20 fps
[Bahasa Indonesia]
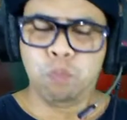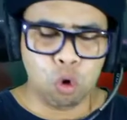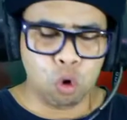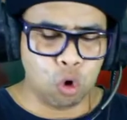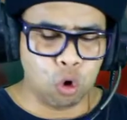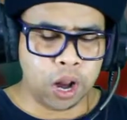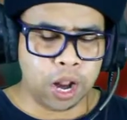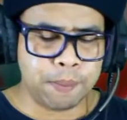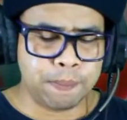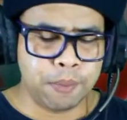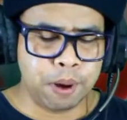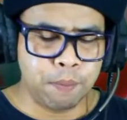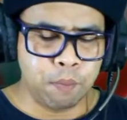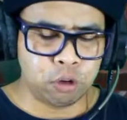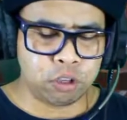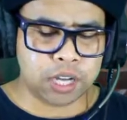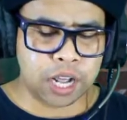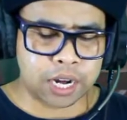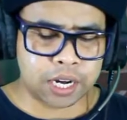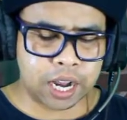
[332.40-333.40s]
pukulan
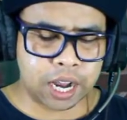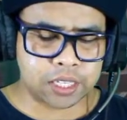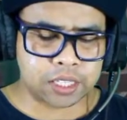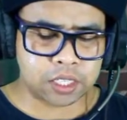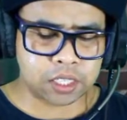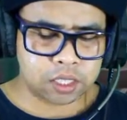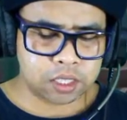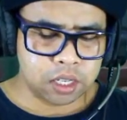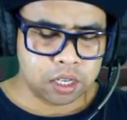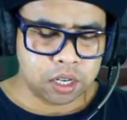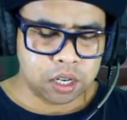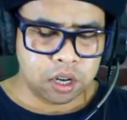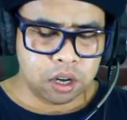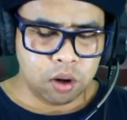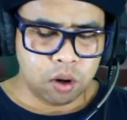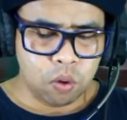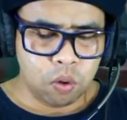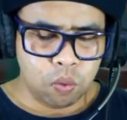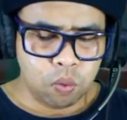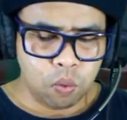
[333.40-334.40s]
memutar guys
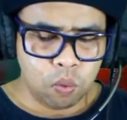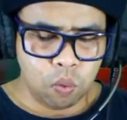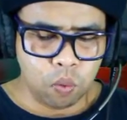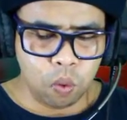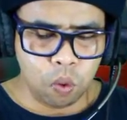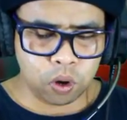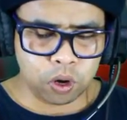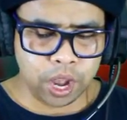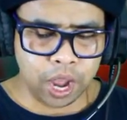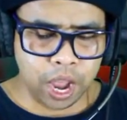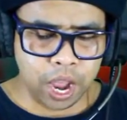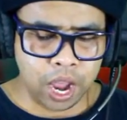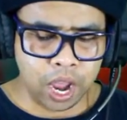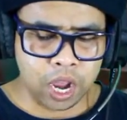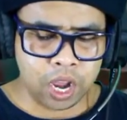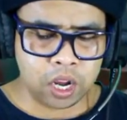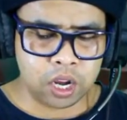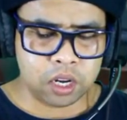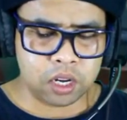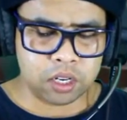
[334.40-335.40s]
oke
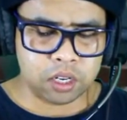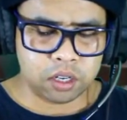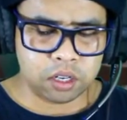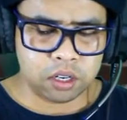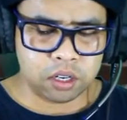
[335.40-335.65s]
okay.